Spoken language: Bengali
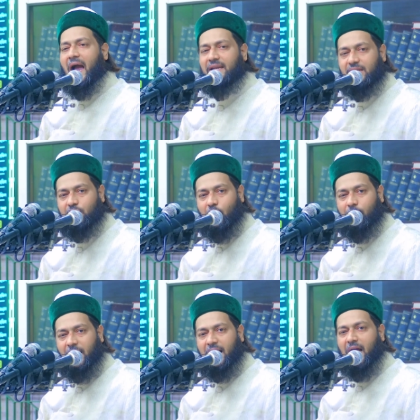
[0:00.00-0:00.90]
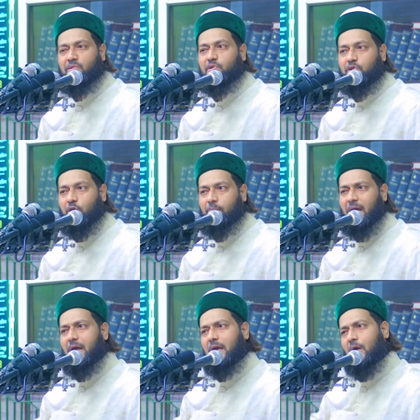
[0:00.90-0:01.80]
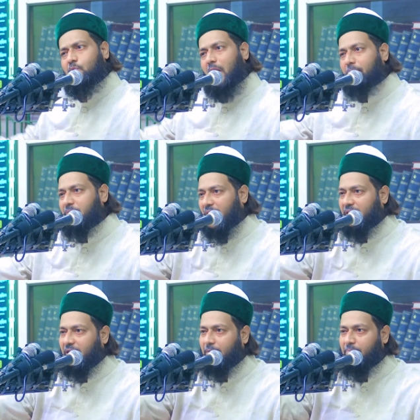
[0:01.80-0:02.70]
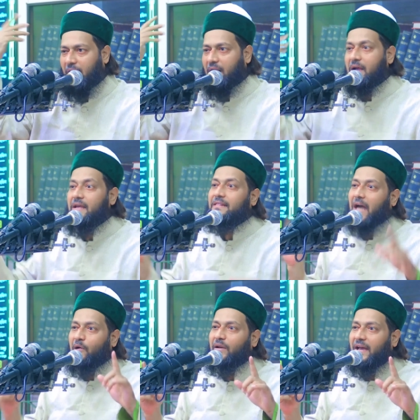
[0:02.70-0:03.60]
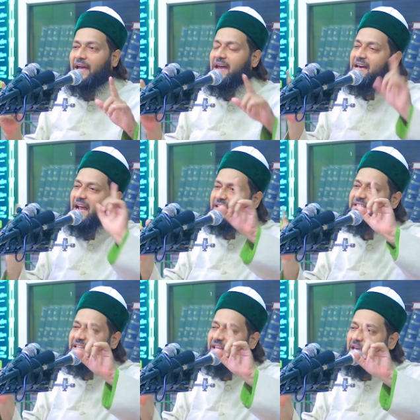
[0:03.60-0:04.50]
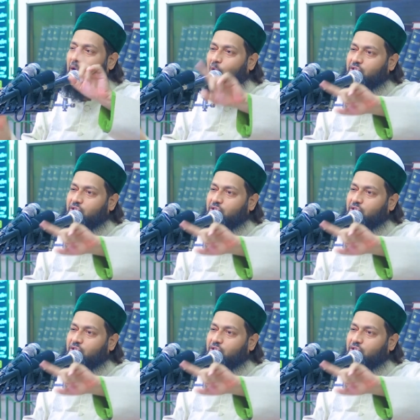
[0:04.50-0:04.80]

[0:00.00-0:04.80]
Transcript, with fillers: আইন কি হবে কানুন কি হবে এগুলো আপনারা দেখবেন তাহলে রাজনীতিকে